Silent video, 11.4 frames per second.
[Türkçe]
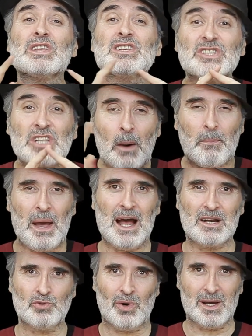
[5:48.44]
Stop
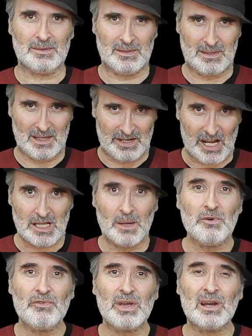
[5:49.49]
Erdoğan
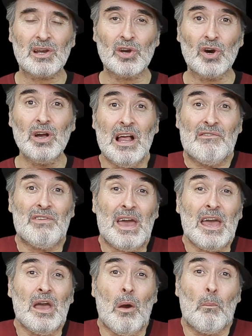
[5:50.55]
reklamı veriliyor
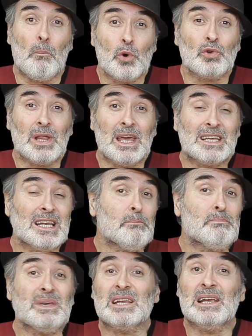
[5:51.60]
ve bununla ilgili
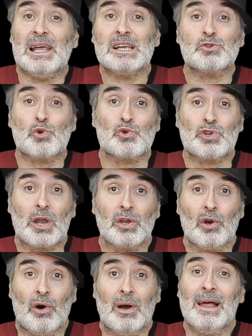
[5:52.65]
birileri
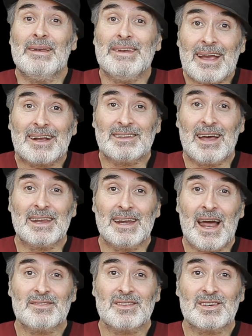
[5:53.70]
suçlanıyor. Ne kadar
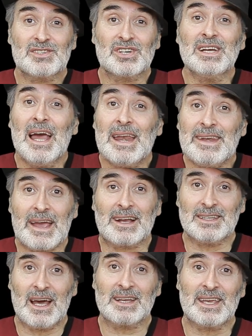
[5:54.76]
inandırıcı, ne
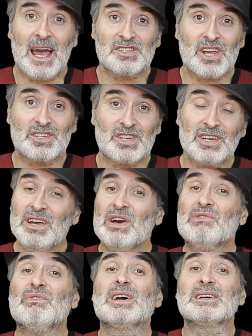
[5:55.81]
kadar gerçekçi
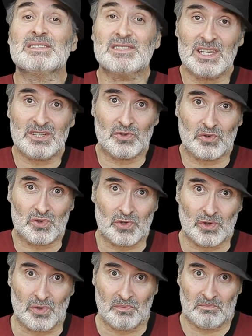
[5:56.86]
varın siz
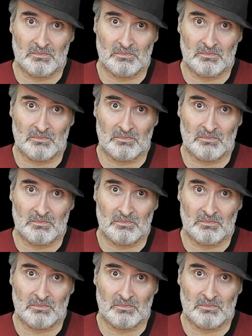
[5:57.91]
düşünün.